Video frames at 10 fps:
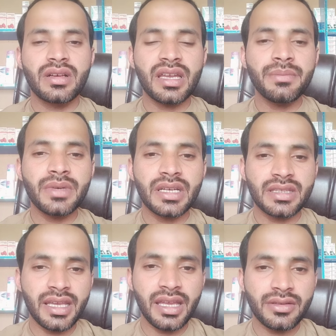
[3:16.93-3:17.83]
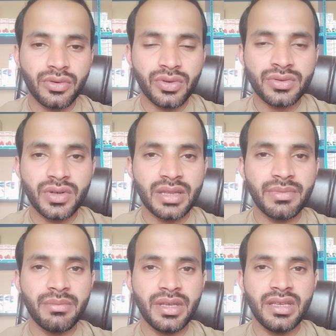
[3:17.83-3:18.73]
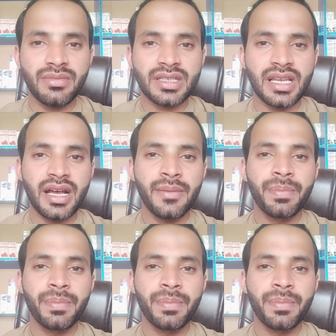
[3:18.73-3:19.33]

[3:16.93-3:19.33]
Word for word: गर्म करते हैं तो उस सूरत में भी ये मसला